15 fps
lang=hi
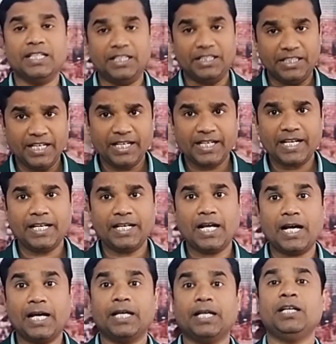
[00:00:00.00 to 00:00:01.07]
ये कहना
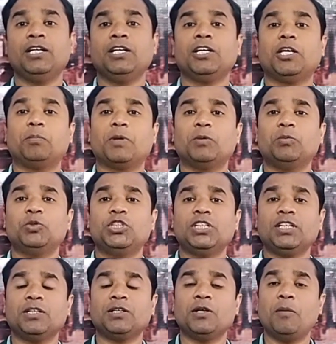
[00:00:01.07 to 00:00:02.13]
है कि प्रभु जी
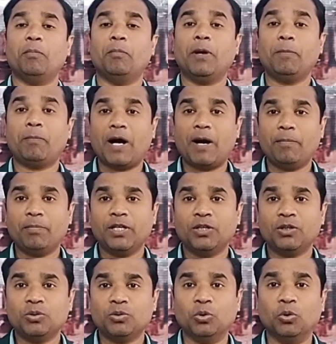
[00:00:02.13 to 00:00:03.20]
मैं पापी
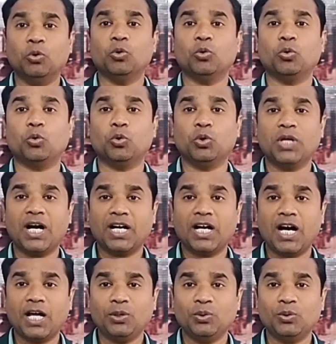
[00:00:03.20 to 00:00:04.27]
हूँ गुनागार
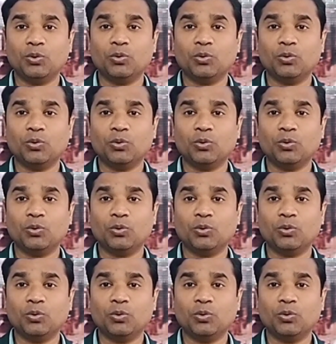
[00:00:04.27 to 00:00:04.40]
हूँ